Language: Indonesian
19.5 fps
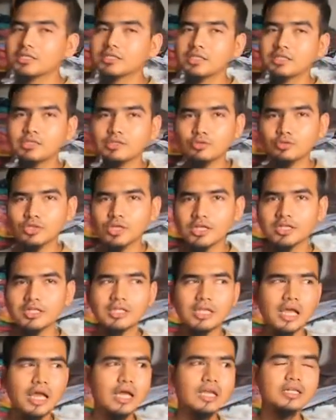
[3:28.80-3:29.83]
tentunya
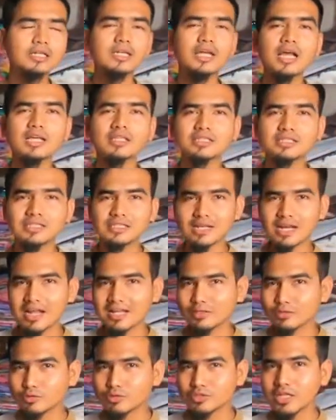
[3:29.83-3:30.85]
di harga
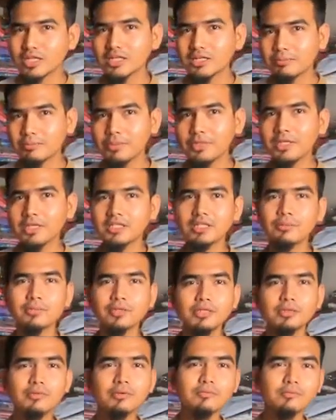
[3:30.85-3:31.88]
seratusan lebih
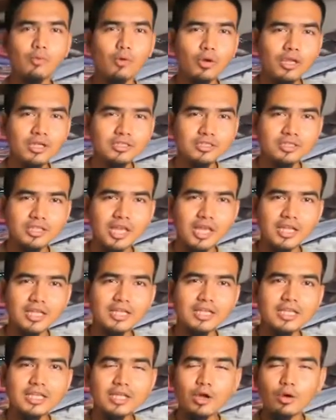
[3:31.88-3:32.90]
teman-teman boleh cek
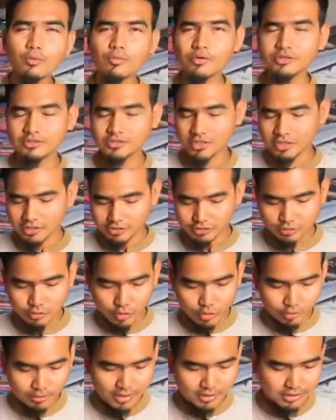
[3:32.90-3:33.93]
di official
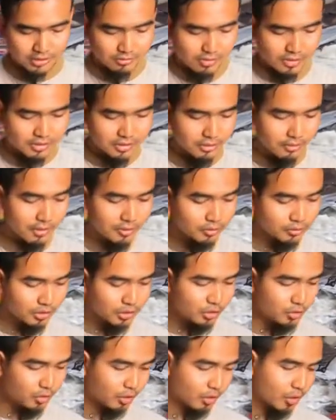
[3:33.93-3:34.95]
store masing-masing baju
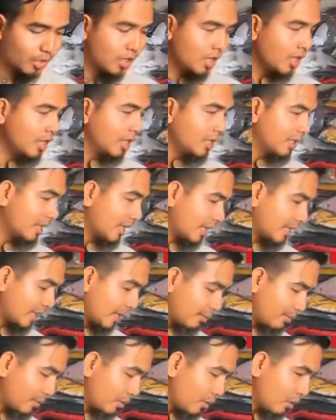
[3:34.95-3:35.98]
tidur nah
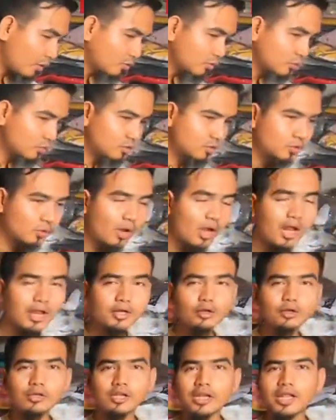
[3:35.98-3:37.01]
tapi kalau untuk jualan
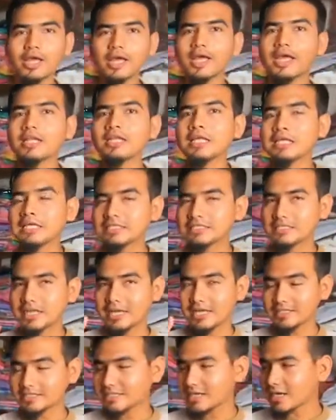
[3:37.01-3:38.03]
online
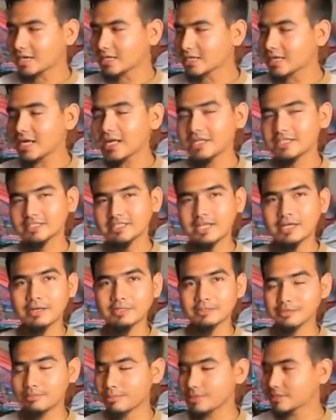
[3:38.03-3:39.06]
saya sarankan yang
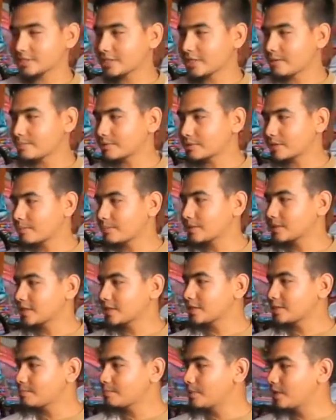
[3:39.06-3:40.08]
seperti yang pertama
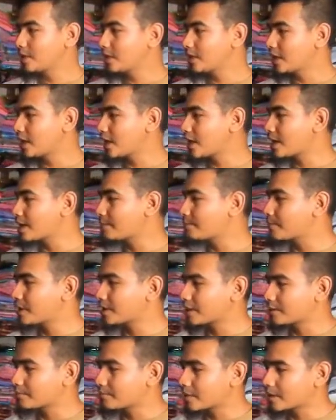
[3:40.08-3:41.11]
tadi pilihlah
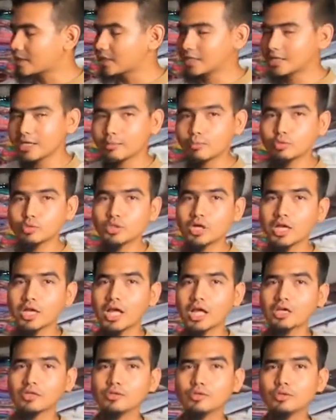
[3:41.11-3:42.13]
barang-barang yang mudah
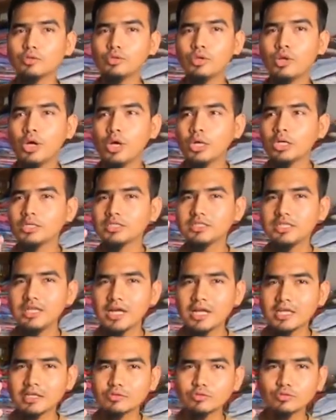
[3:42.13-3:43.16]
laku
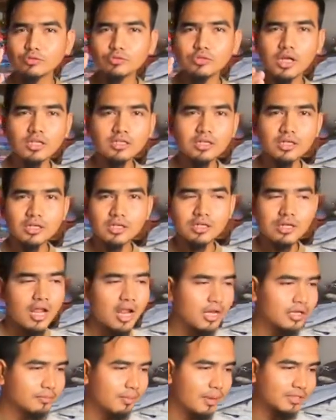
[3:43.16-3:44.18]
dan sudah
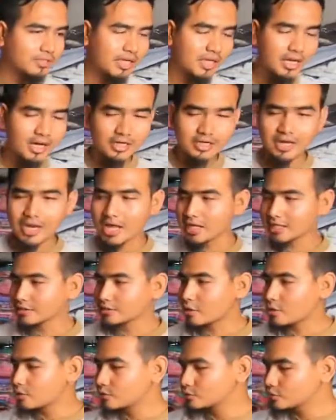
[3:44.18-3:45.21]
terkenal di pasaran nah Nah,
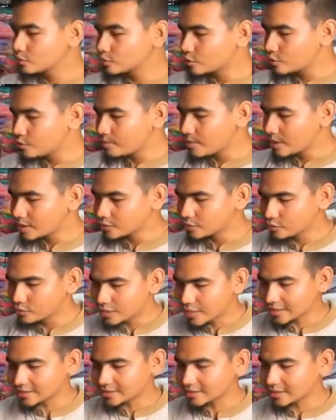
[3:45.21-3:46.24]
kalau untuk baju
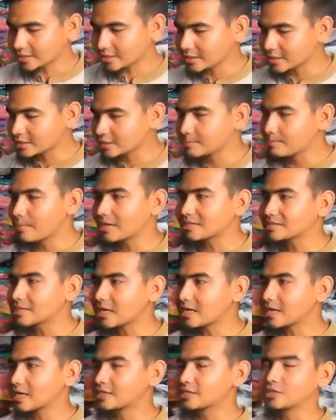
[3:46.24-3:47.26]
daster di
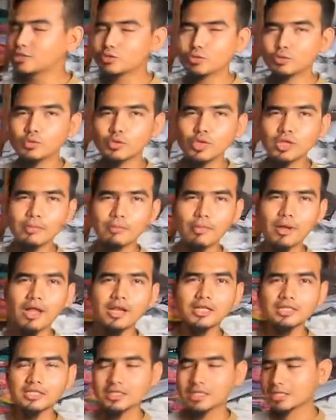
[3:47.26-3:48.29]
pasaran itu yang
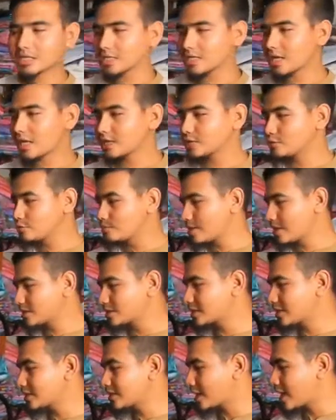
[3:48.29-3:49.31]
paling terkenal tuh
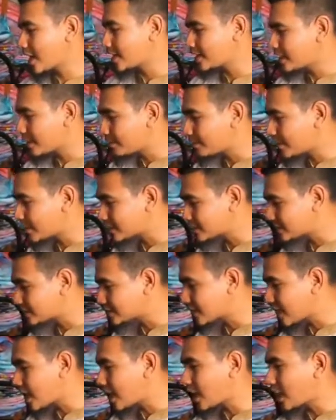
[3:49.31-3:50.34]
biasanya ada
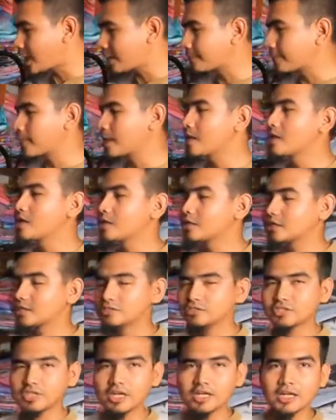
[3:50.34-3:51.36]
Marisa,
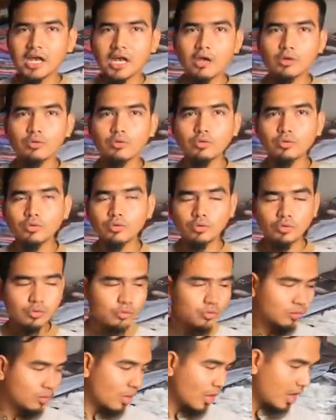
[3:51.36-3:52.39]
Kencana
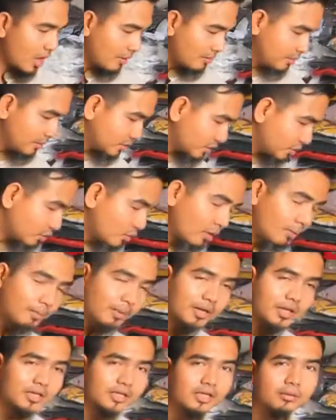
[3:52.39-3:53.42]
Ungu, habis itu
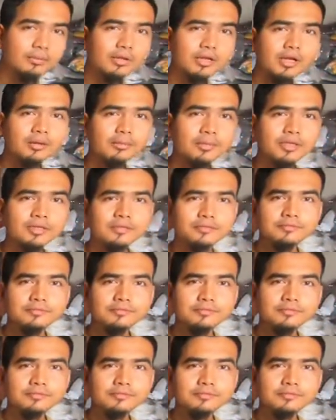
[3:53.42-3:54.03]
apa lagi kameramen?